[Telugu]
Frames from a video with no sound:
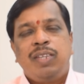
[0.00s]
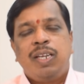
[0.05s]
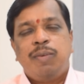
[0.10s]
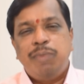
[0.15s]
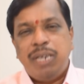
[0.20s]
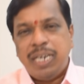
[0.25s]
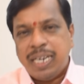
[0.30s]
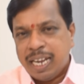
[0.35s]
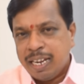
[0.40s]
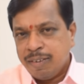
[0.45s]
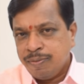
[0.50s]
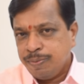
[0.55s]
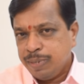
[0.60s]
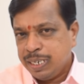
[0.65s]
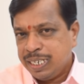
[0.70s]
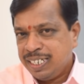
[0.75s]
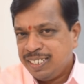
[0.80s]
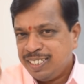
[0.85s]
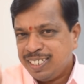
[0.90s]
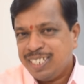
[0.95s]
మీ లైఫ్
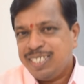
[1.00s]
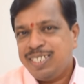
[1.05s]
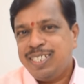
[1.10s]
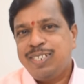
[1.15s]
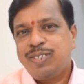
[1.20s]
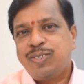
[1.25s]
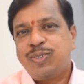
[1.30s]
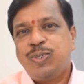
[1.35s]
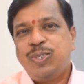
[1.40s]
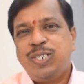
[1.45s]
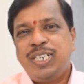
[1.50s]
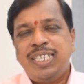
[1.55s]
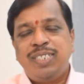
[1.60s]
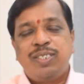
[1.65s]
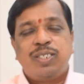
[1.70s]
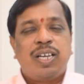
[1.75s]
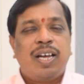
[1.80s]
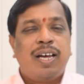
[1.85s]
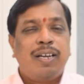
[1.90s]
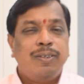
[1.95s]
మీరు డిజైన్ చేసుకుంటే
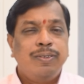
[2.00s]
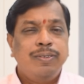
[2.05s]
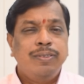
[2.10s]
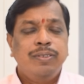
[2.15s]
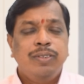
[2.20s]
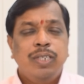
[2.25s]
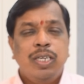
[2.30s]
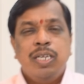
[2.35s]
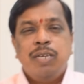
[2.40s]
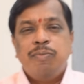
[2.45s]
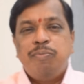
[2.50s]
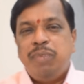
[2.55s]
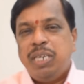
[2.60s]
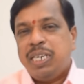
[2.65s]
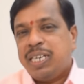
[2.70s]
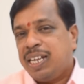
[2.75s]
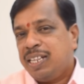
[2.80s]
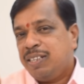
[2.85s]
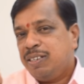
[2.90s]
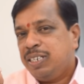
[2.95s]
చాలు
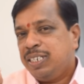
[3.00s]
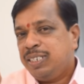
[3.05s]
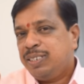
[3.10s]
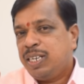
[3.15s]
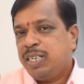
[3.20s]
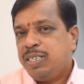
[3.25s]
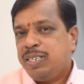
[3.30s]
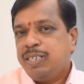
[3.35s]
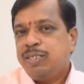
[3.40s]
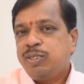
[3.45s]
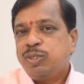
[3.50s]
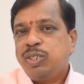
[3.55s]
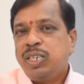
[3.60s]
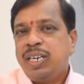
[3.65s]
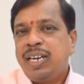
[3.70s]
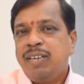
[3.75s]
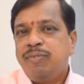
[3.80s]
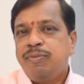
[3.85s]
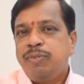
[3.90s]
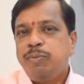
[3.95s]
మీరు ఆ డిజైన్ చేసుకున్న
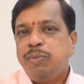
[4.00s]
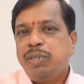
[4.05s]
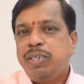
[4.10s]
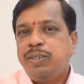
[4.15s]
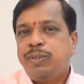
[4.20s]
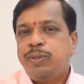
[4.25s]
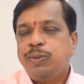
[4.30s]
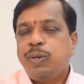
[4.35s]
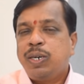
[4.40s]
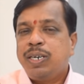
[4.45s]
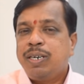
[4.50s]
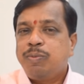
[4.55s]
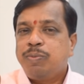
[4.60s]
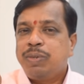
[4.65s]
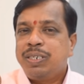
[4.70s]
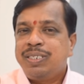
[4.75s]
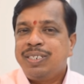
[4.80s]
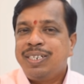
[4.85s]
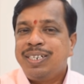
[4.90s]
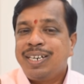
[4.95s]
లైఫ్ను మీరు టూ హండ్రెడ్
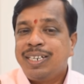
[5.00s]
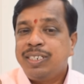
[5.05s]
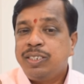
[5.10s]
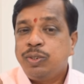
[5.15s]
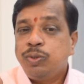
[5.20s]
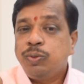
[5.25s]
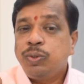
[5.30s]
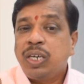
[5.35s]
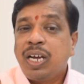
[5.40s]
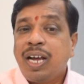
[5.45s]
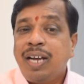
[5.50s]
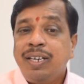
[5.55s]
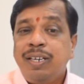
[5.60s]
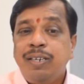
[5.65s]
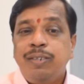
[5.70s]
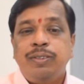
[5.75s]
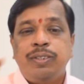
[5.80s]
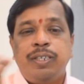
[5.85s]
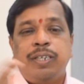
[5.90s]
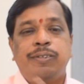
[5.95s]
పర్సెంట్ అచీవ్
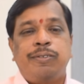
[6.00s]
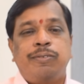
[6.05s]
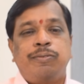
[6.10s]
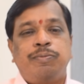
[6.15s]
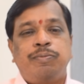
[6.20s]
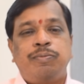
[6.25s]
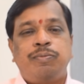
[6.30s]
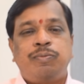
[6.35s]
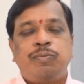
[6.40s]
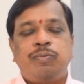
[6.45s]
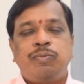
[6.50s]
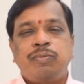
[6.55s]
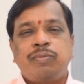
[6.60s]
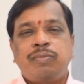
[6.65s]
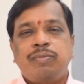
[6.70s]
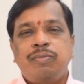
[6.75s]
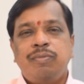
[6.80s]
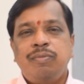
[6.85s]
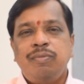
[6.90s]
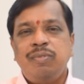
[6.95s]
కాగలుగుతారు
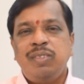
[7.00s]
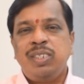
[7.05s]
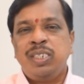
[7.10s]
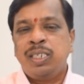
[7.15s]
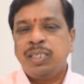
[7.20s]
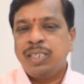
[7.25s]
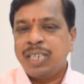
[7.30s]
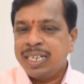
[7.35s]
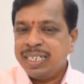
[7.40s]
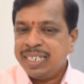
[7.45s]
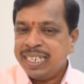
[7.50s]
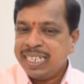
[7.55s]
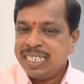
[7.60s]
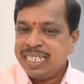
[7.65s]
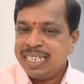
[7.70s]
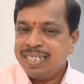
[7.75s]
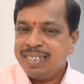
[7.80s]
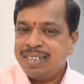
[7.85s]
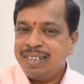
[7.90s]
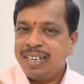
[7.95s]
దానికి ఏం
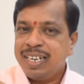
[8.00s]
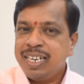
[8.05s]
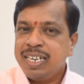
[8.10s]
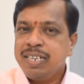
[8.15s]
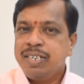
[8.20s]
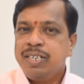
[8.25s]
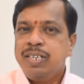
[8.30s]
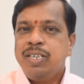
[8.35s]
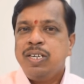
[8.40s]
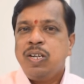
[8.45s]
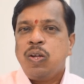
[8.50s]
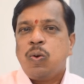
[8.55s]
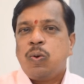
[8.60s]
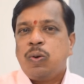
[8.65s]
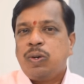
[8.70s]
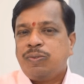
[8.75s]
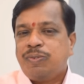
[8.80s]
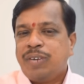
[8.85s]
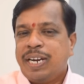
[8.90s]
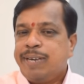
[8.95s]
చేయనంటే
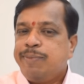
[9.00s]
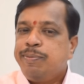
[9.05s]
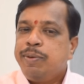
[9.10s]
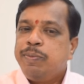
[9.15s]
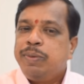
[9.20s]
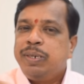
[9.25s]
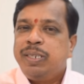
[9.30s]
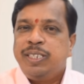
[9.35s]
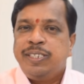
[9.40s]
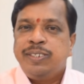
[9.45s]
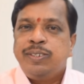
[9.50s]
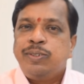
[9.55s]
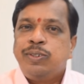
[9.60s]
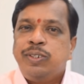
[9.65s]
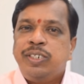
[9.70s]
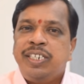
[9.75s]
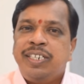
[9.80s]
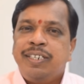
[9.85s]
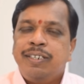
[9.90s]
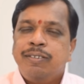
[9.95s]
ఒక వైట్ పేపర్
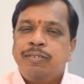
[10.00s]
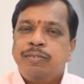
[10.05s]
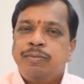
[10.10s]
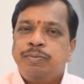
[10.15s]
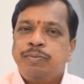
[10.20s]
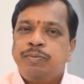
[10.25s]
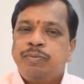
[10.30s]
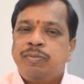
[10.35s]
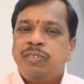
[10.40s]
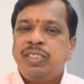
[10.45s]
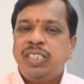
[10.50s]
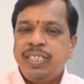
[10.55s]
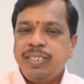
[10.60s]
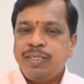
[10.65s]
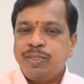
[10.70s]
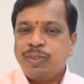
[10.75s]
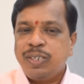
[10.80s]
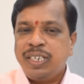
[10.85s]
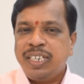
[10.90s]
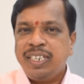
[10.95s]
తీసుకోండి
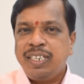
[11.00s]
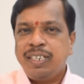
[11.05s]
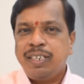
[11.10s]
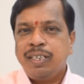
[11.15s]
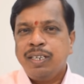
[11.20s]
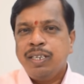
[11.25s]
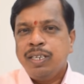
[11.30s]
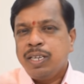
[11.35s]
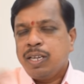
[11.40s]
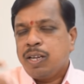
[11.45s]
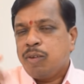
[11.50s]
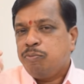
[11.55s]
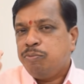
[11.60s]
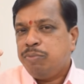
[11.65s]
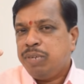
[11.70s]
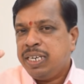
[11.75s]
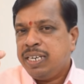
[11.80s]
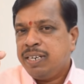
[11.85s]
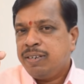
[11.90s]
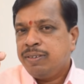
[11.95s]
తీసుకొని
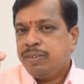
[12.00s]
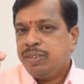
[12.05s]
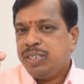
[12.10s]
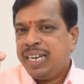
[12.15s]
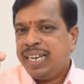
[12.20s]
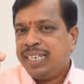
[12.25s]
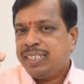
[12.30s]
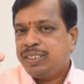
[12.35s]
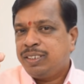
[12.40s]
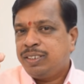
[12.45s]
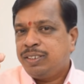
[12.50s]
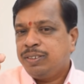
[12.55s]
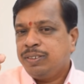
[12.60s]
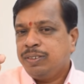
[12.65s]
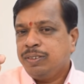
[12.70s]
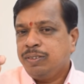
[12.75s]
మీరు నెక్స్ట్